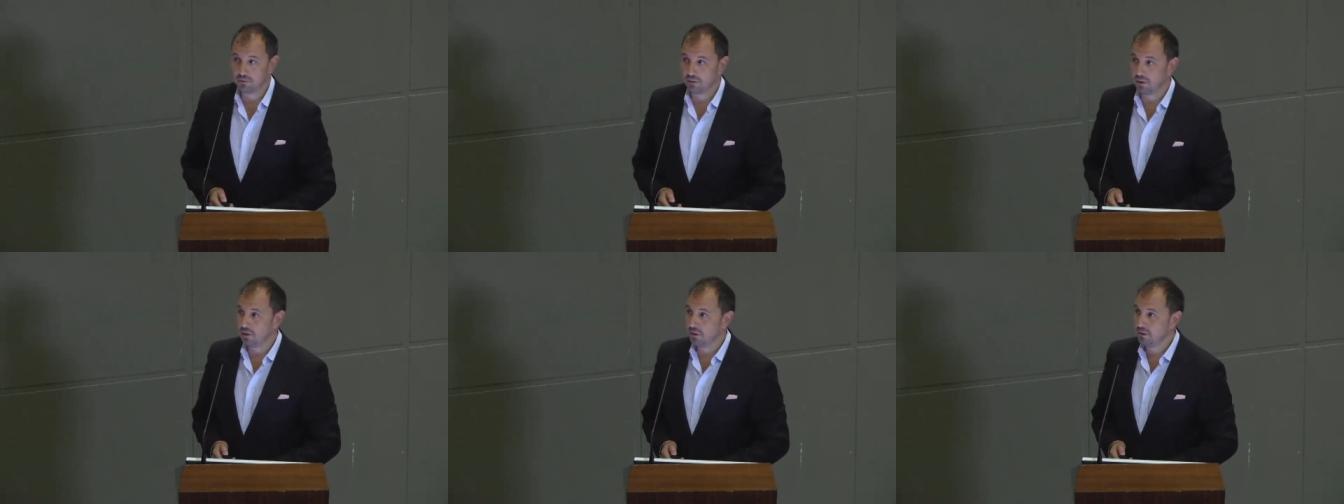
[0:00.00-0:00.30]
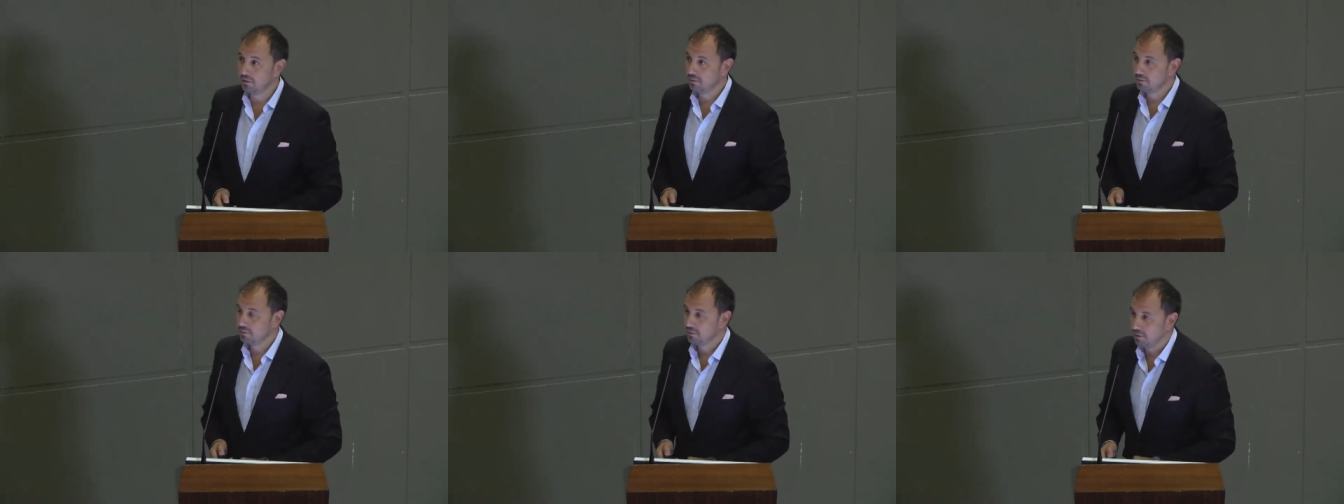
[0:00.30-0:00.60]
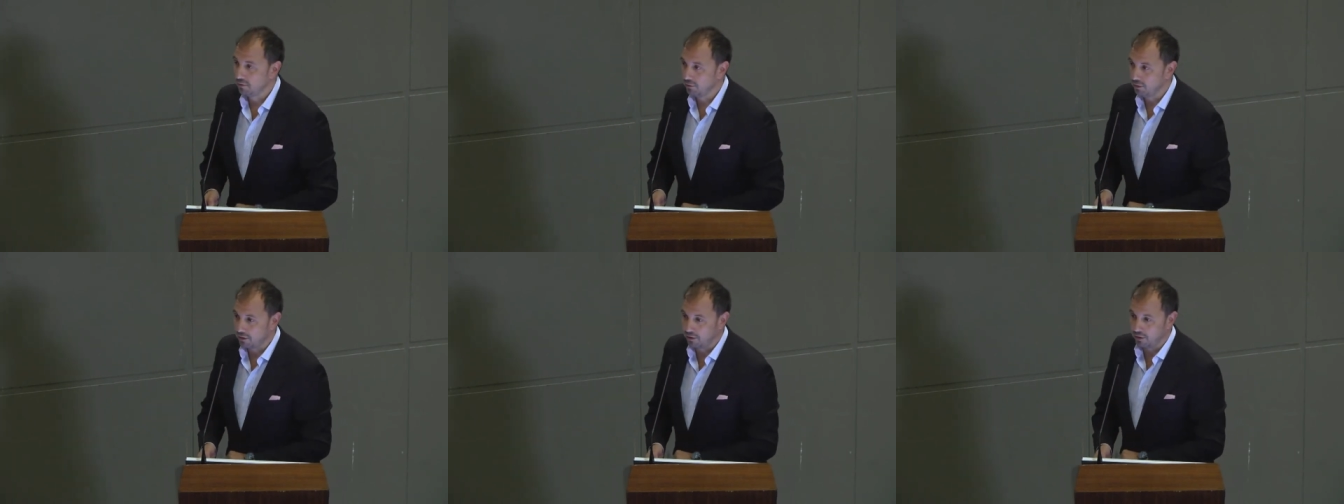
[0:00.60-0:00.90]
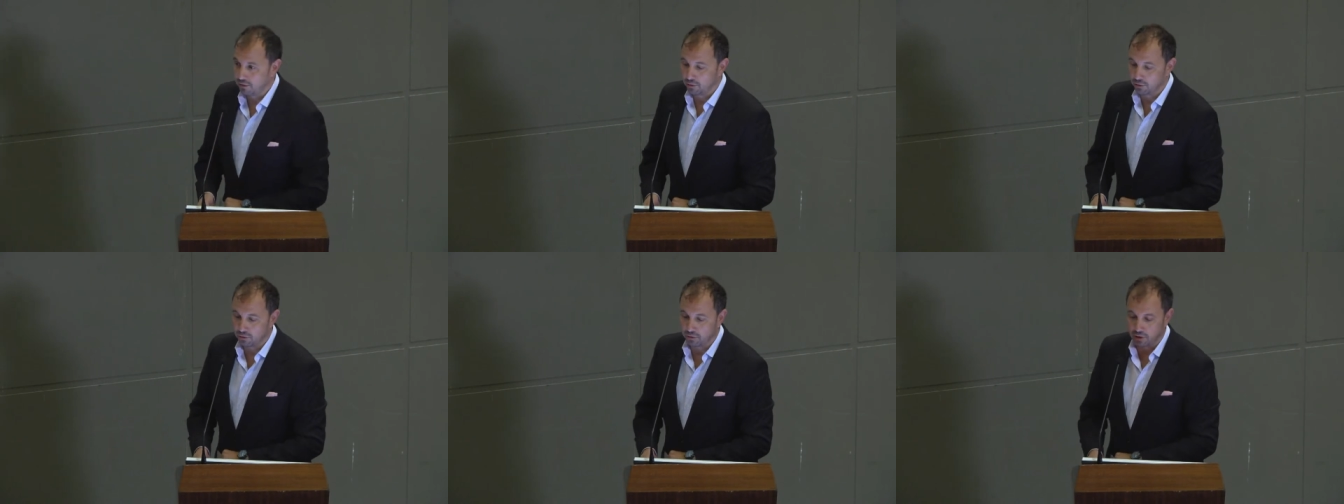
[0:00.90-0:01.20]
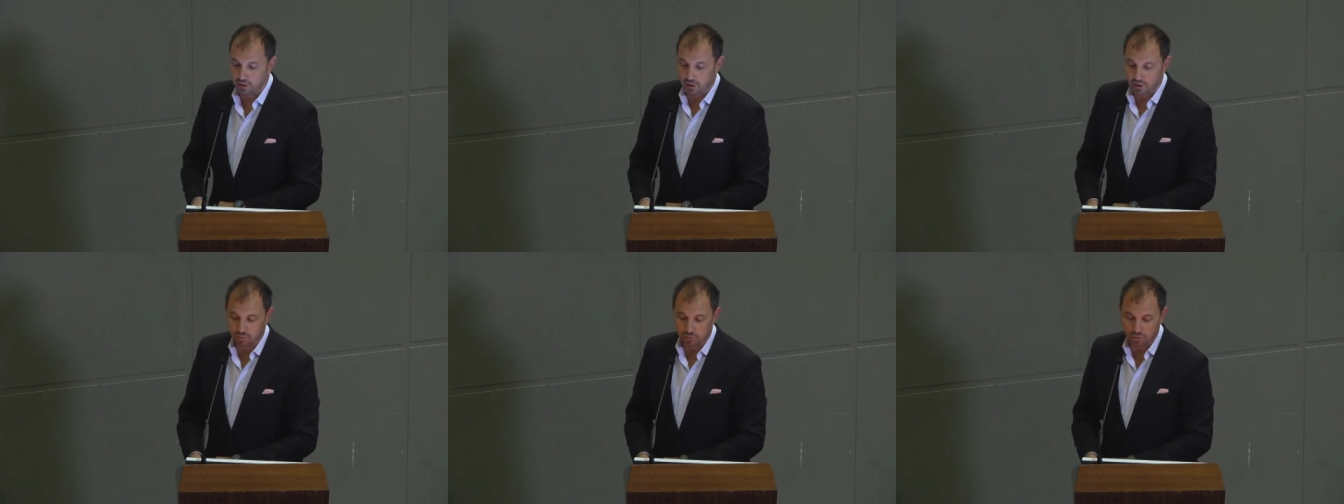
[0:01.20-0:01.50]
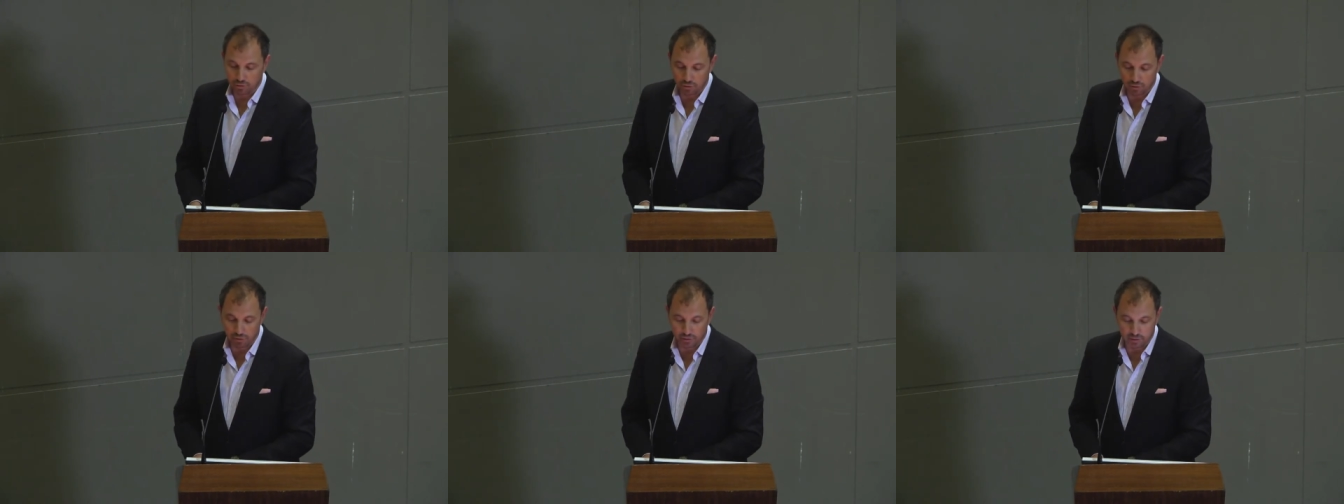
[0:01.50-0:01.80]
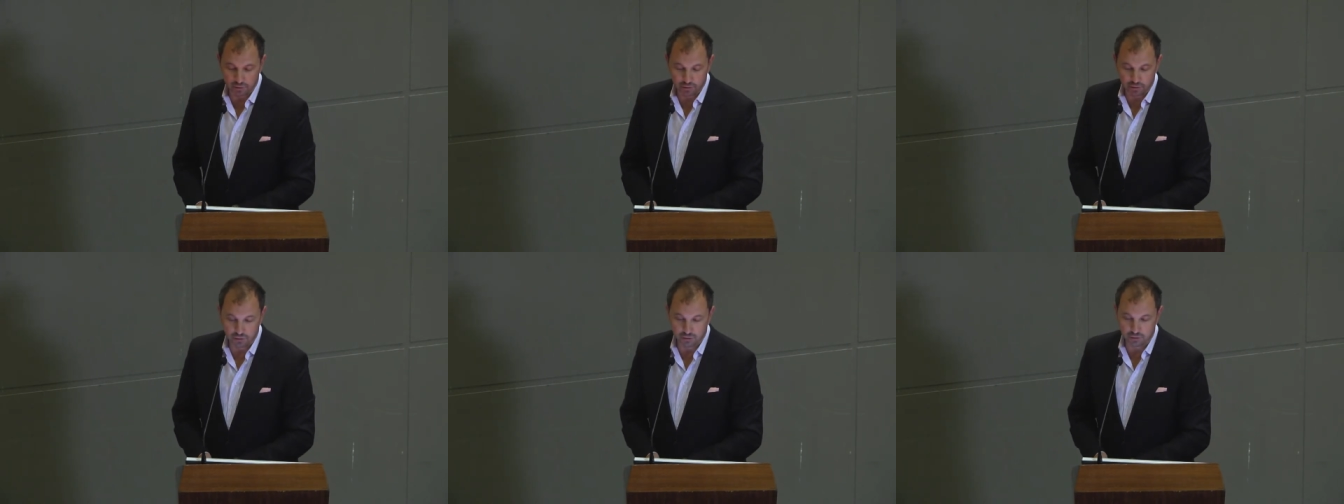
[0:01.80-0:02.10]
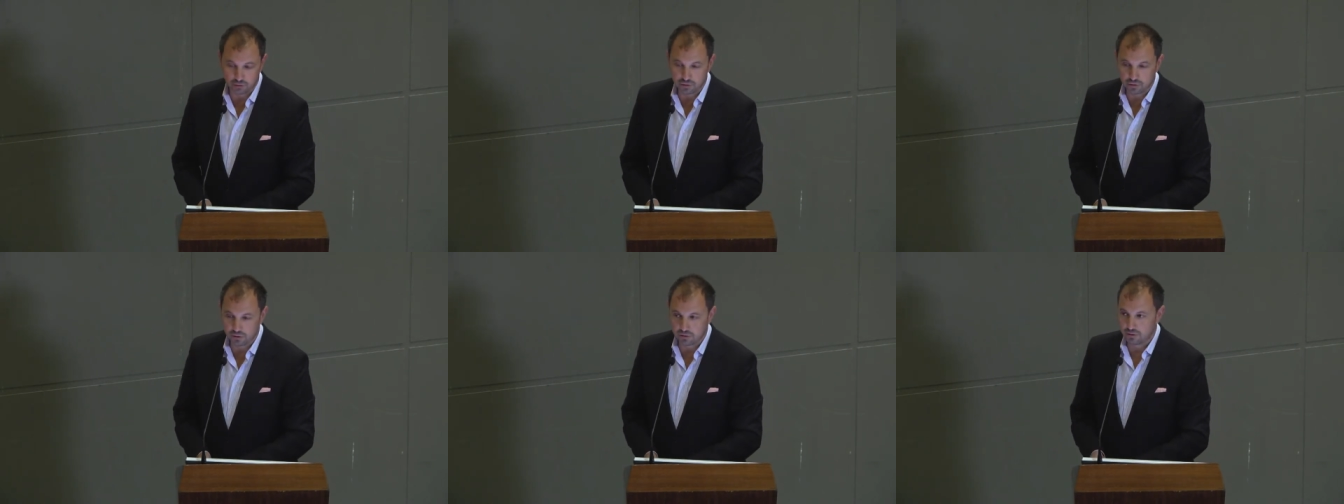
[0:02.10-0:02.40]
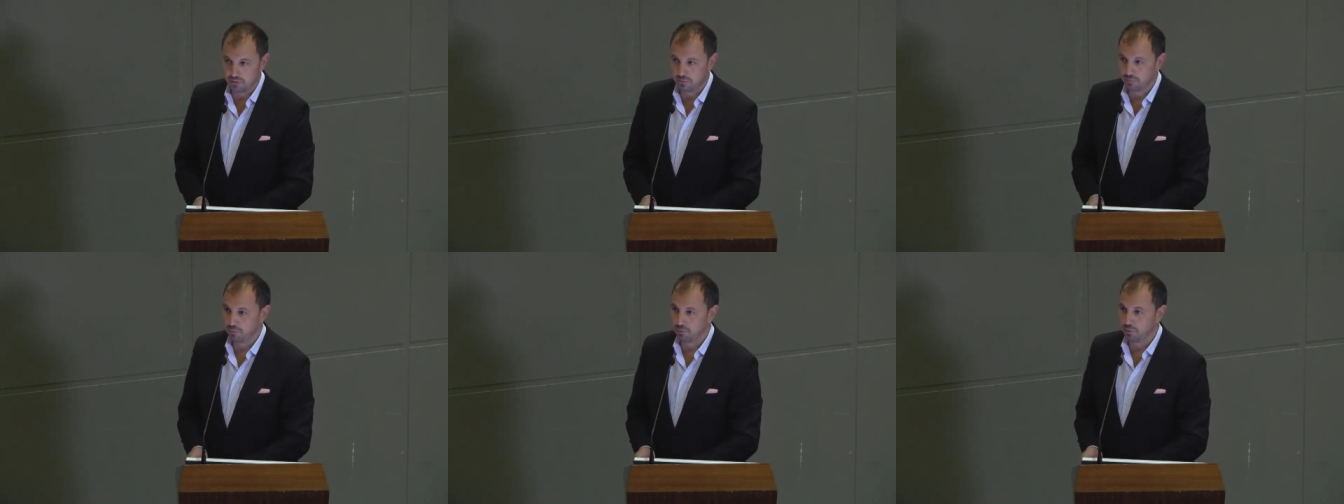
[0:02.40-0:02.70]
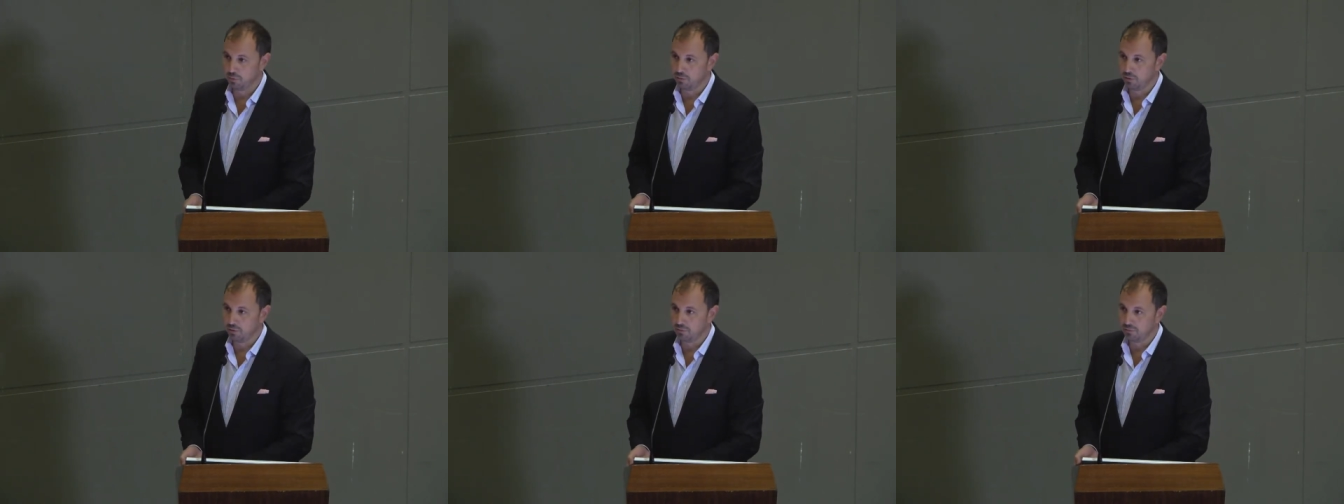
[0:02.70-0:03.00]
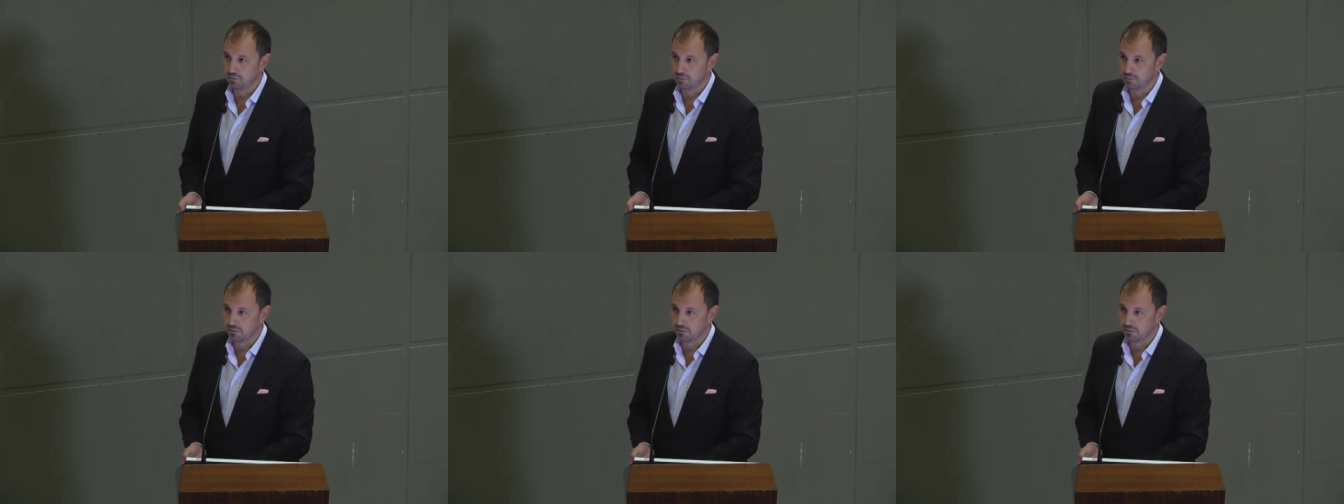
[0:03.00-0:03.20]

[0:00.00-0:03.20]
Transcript: eh, aunque yo creo que ya nos conocen todos, pero bueno,